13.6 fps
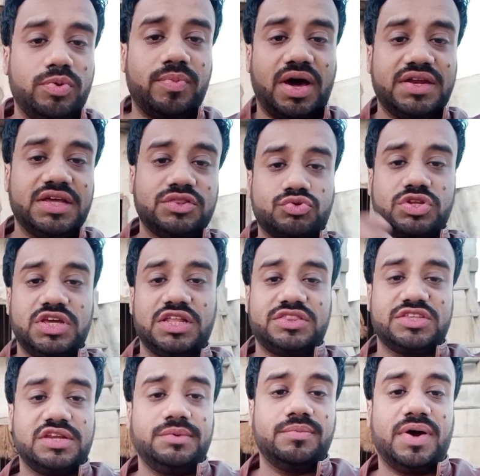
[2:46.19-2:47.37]
बीमारियाँ दूसरी या
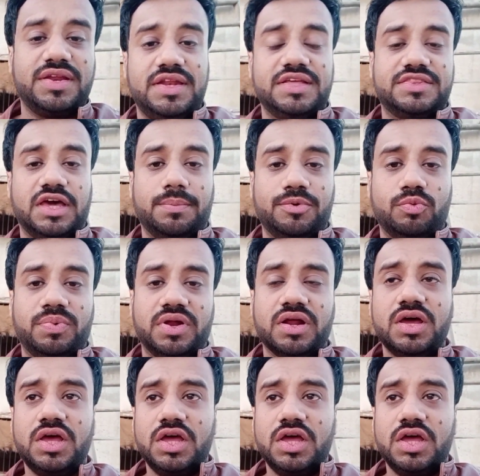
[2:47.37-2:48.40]
तीसरी बीमारी लेता है अपने ऊपर